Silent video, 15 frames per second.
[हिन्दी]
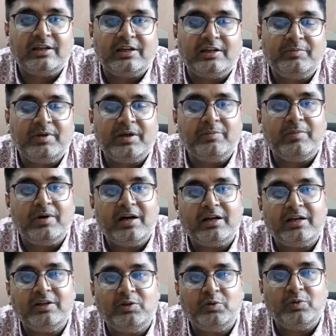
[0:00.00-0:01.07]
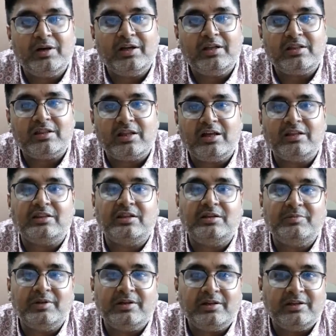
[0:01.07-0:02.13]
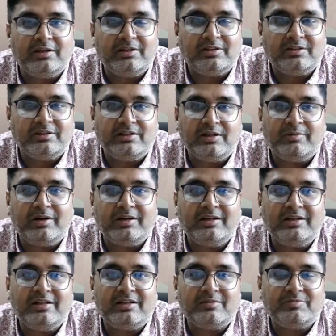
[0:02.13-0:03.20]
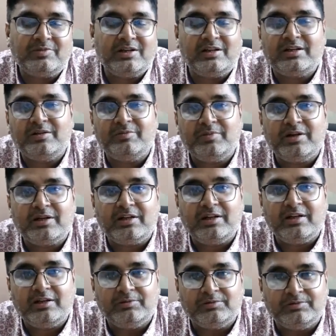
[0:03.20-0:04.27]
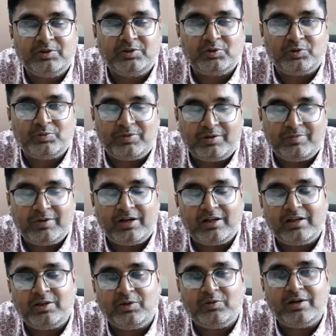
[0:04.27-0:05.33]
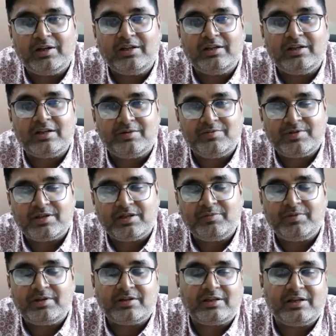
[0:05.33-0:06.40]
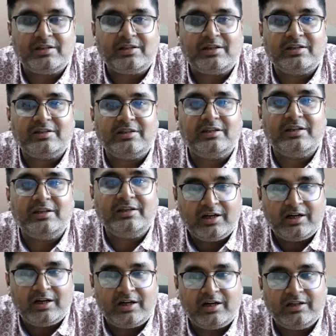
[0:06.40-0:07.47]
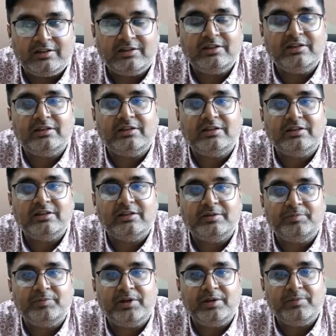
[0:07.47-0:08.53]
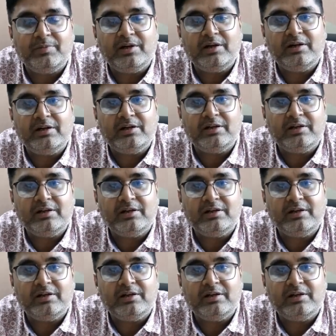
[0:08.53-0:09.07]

कि मेरी माँ की दुआएं साथ थी मेरी जमाने ने समझा कि मैं अकेला हूँ तो मेरी माँ की दुआएं हमेशा मेरे साथ रहती है आज मेरी माँ